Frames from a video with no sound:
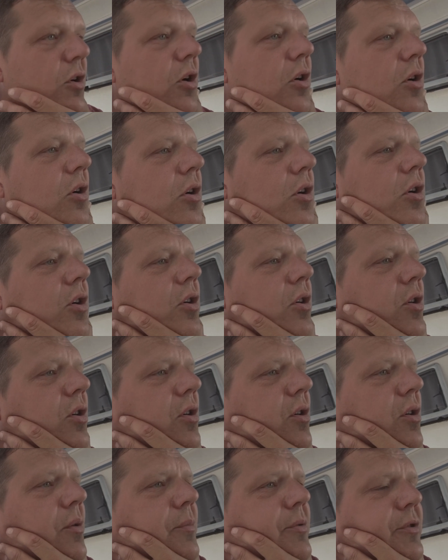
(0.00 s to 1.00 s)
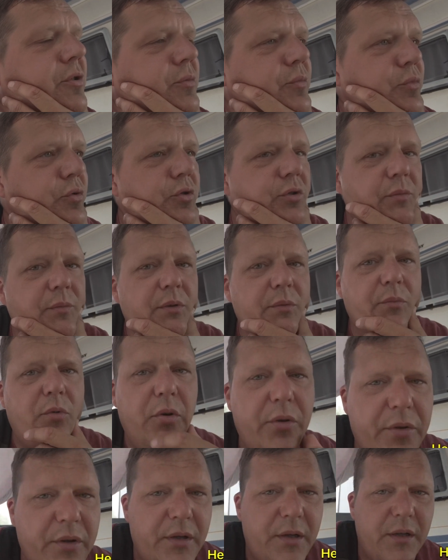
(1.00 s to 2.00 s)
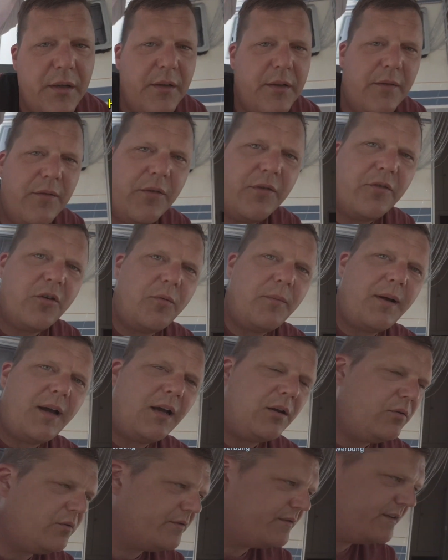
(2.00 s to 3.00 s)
Oh, bist du müde, mein Mäusekind? Willst du auch mal Hallo